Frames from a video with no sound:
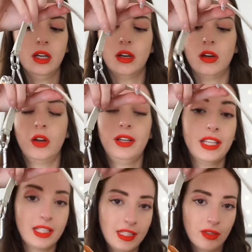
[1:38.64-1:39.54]
il
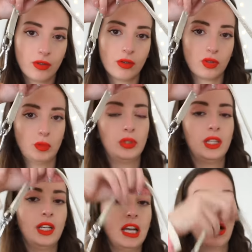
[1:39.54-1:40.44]
existe encore ce
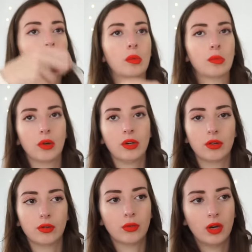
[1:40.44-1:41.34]
modèle là en blanc et
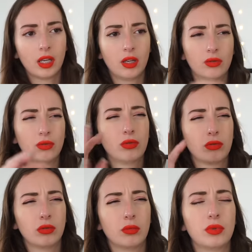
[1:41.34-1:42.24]
en noir et en
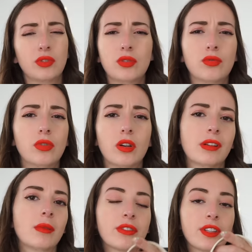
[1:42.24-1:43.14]
d'autres petites couleurs
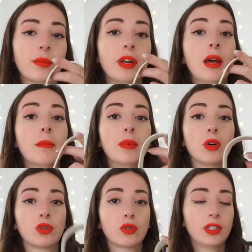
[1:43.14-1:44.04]
vraiment simples. Mais
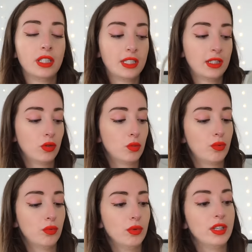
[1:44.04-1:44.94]
en jaune il n'existe
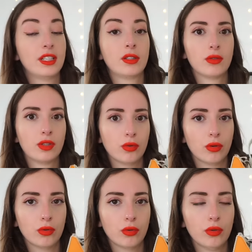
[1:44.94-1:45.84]
plus, il existe aussi
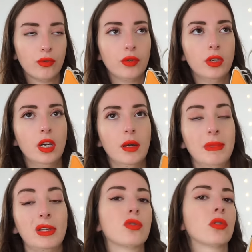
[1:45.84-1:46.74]
en rose
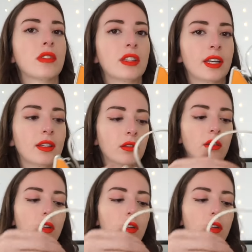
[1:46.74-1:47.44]
mais que sur Vinted.